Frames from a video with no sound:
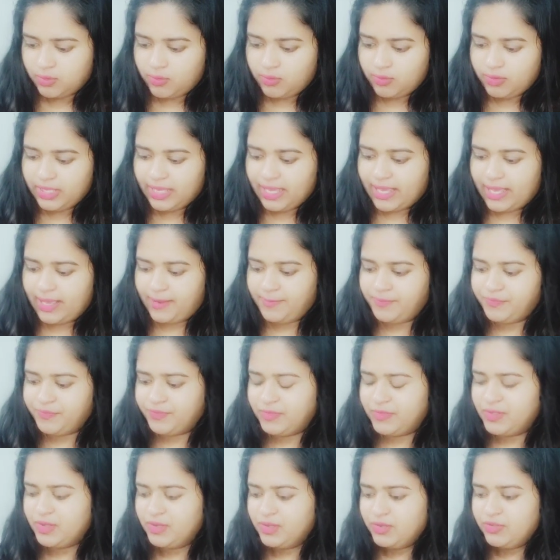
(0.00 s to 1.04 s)
ओके
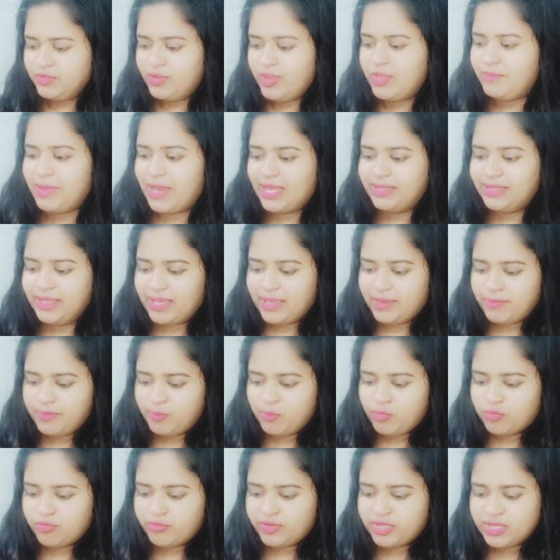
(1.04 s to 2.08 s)
तो एक बात है मैं
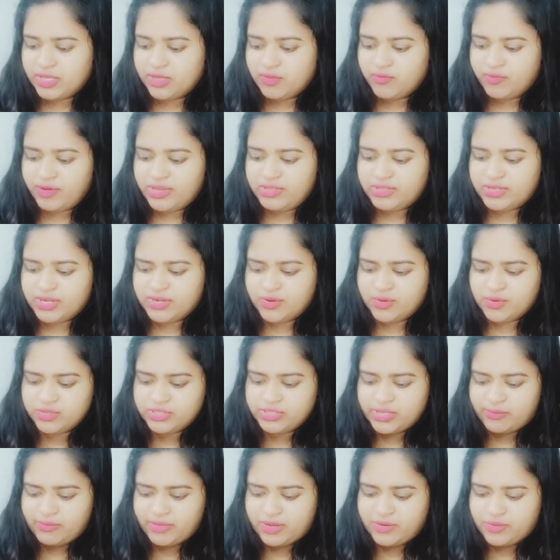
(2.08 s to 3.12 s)
बोलूंगी विंटर हो
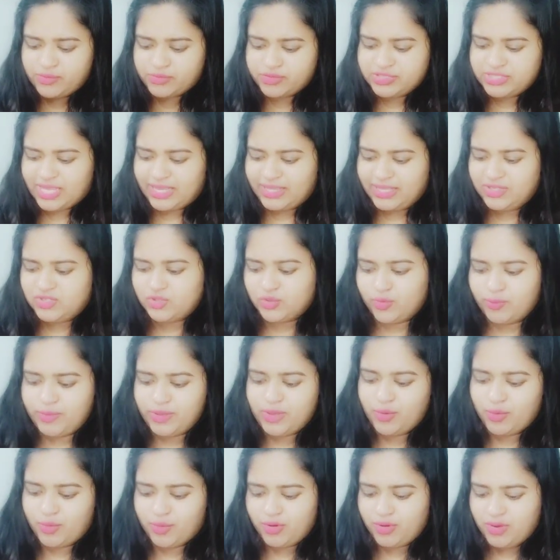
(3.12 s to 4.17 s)
समर हो शादी जो भी
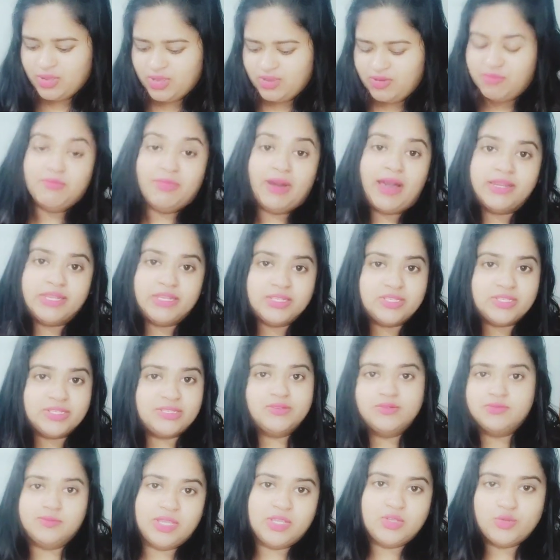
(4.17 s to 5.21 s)
हो बारिश
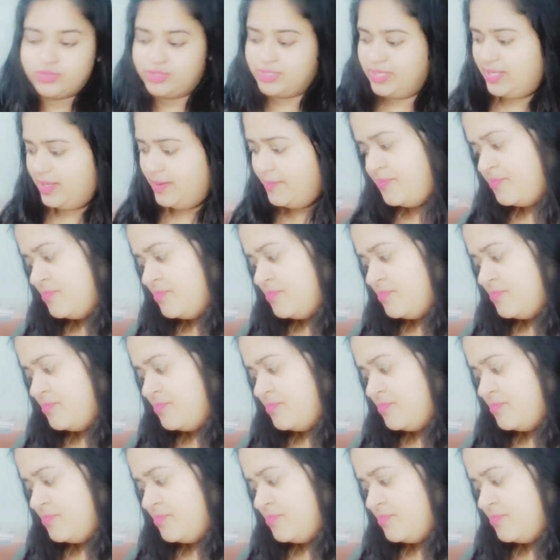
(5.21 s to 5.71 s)
नहीं छूटेगी